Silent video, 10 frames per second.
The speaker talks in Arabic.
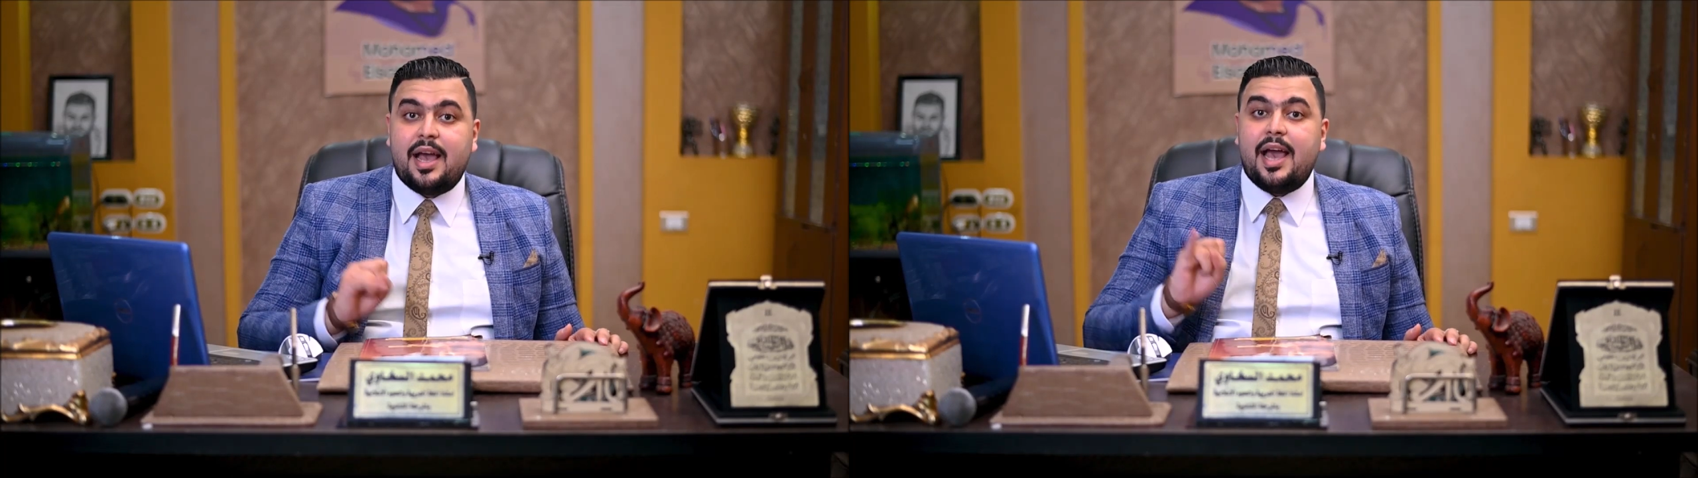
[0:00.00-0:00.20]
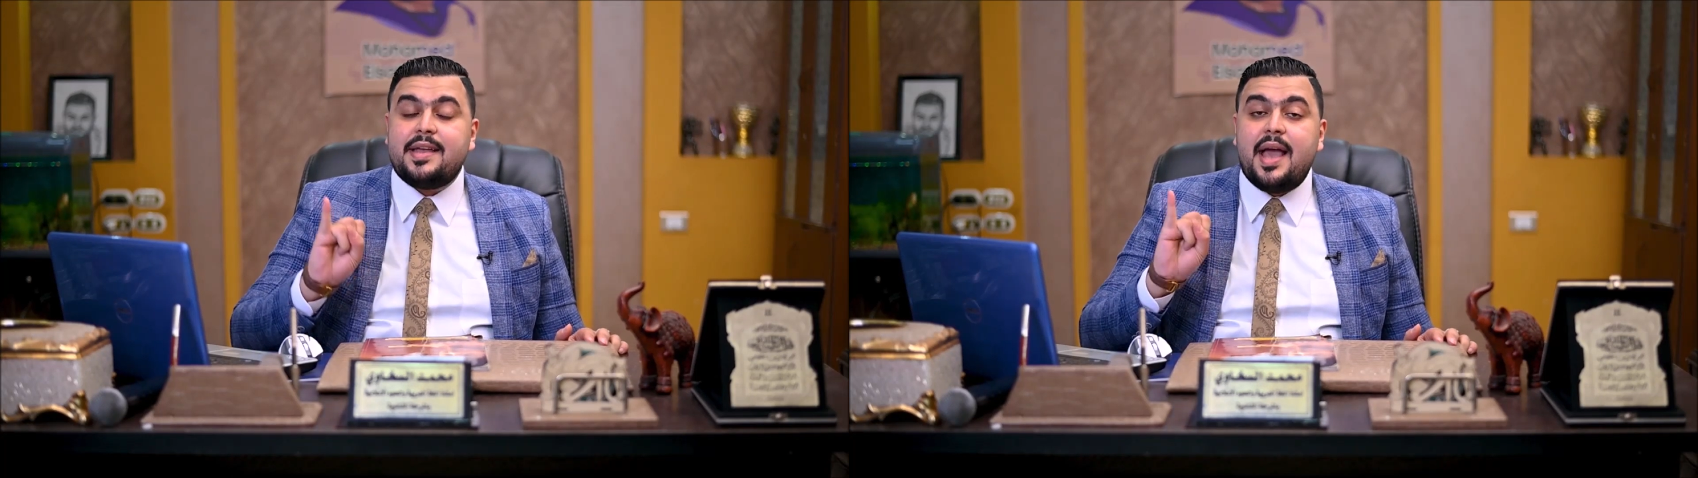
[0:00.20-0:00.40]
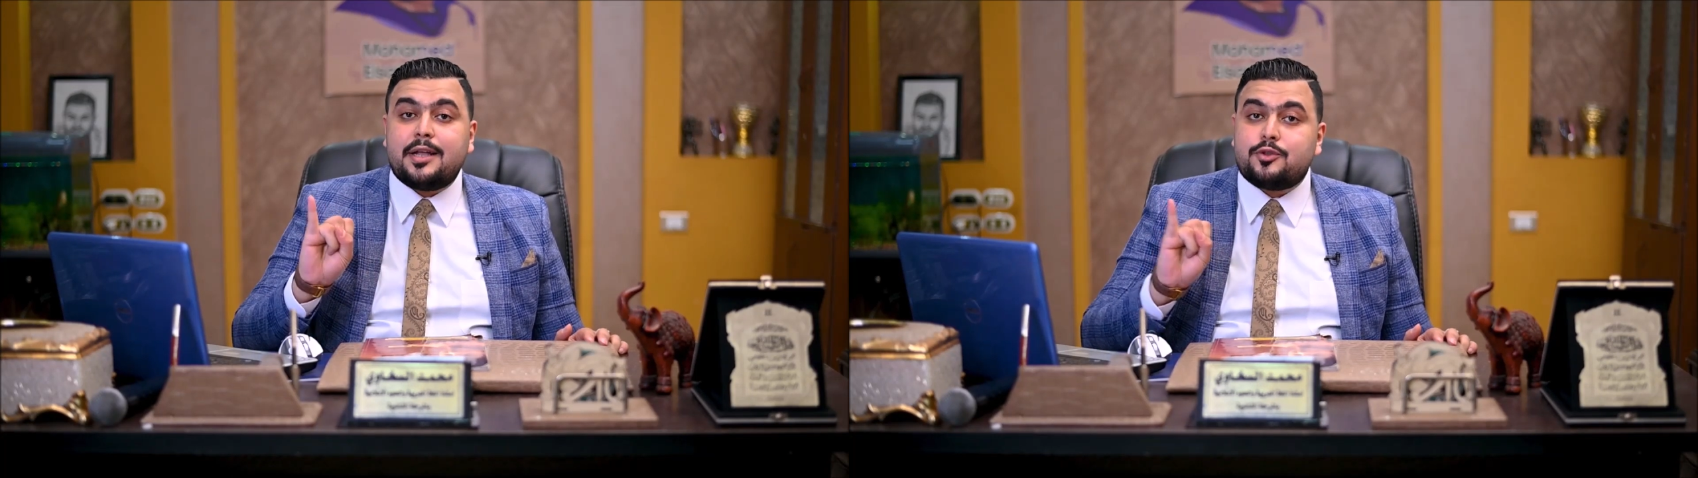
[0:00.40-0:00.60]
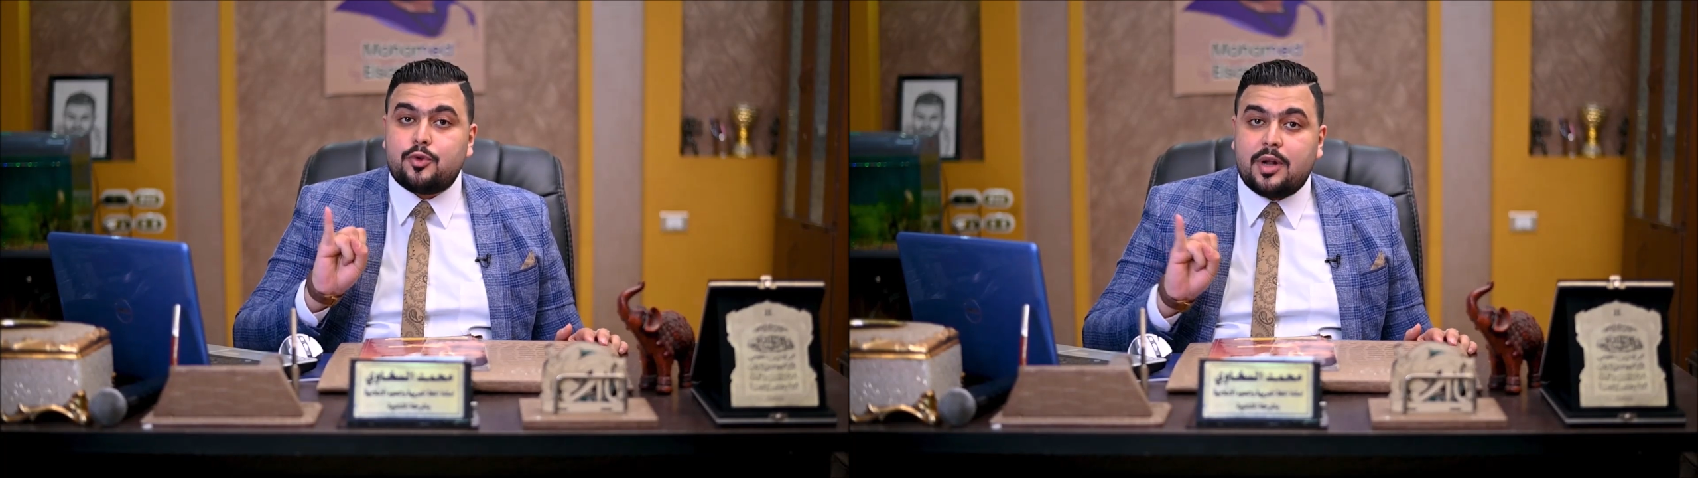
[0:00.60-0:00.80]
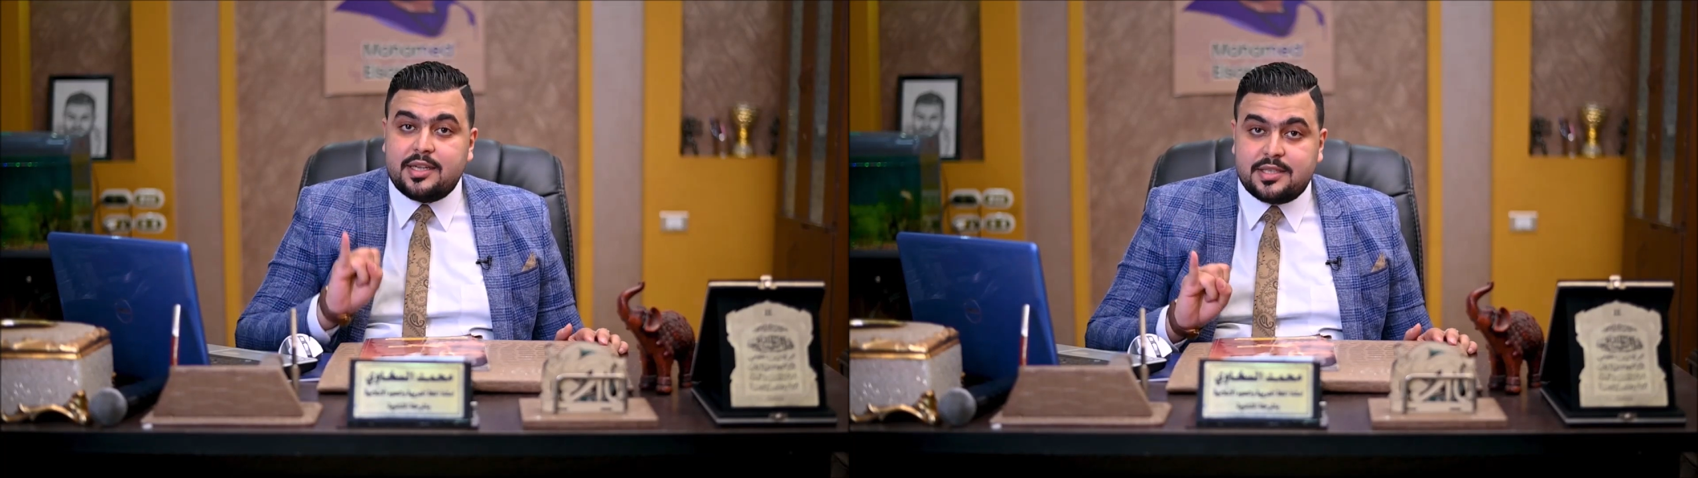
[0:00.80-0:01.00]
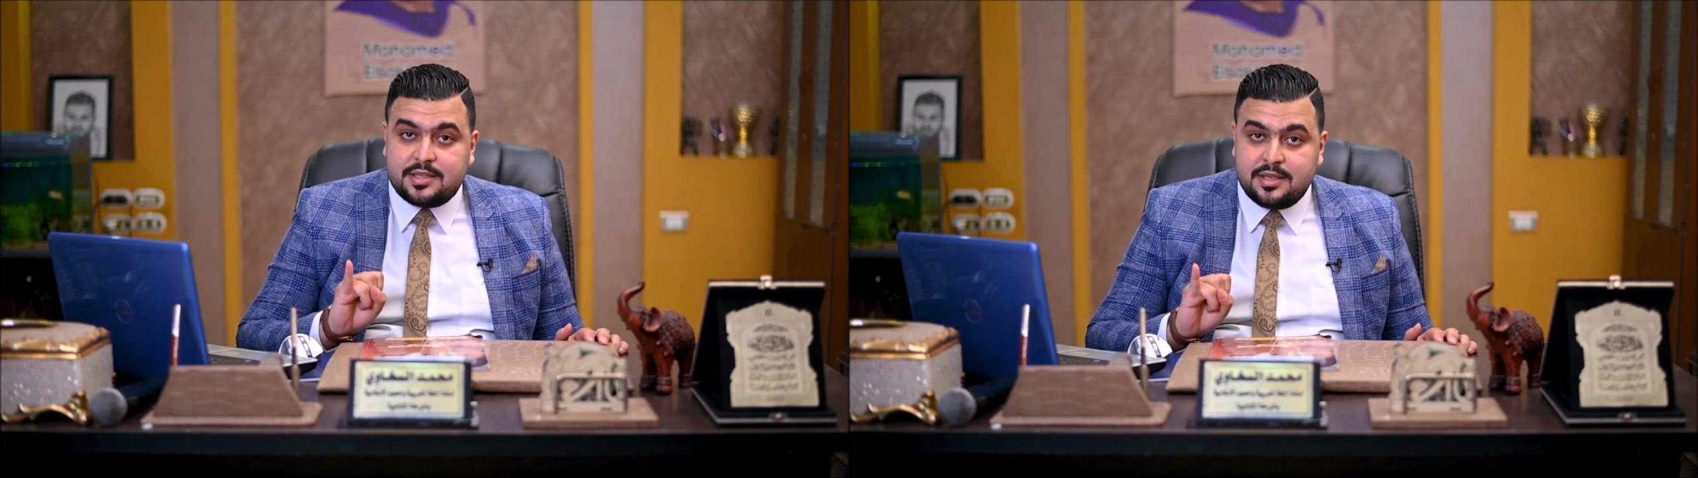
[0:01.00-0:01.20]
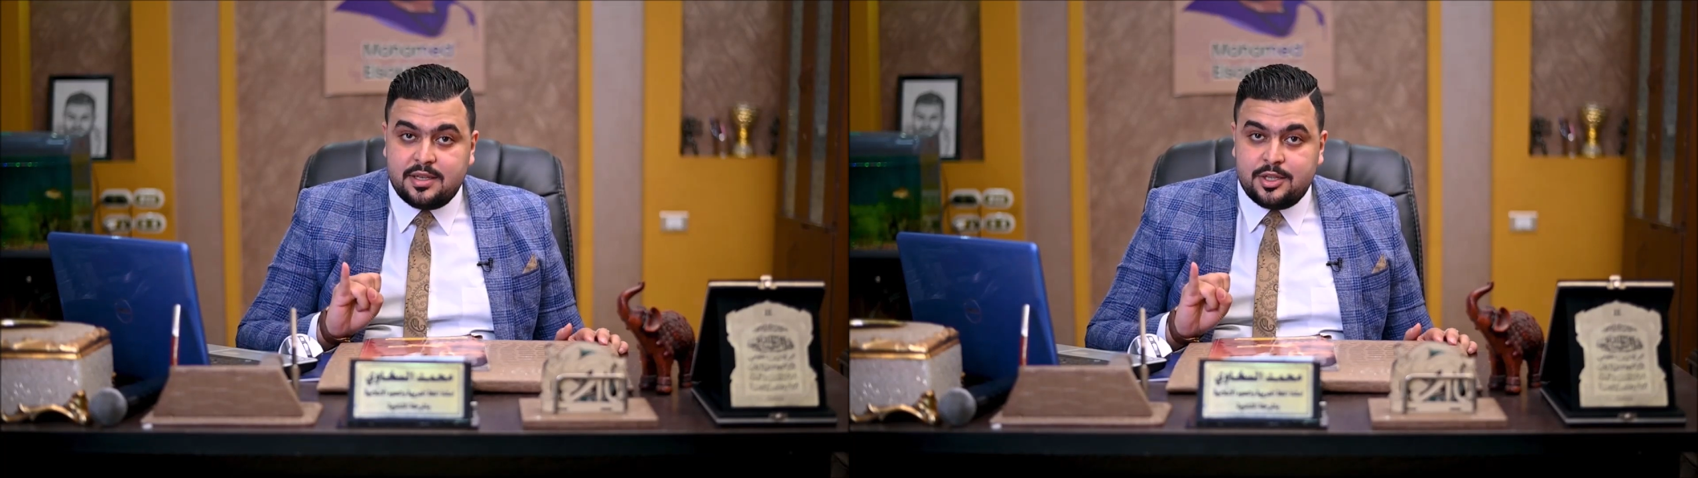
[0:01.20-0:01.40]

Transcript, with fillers: احياء التراث